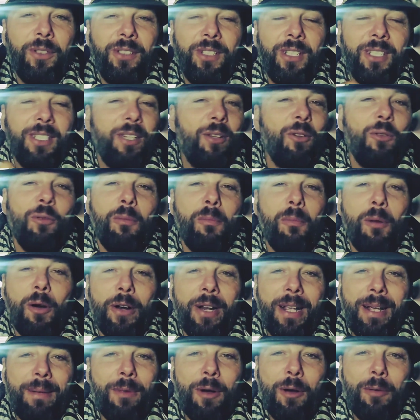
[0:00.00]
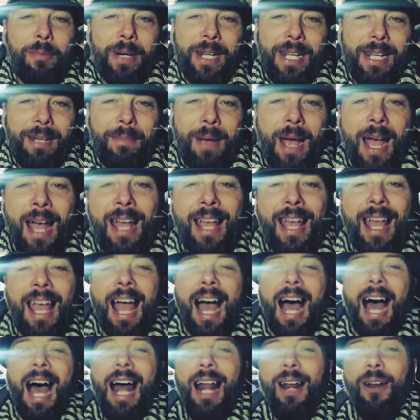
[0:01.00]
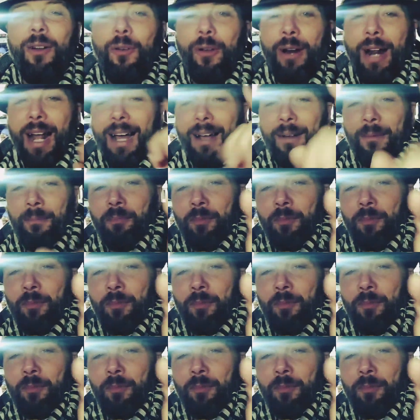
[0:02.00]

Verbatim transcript: se non moriamo prima. Allora,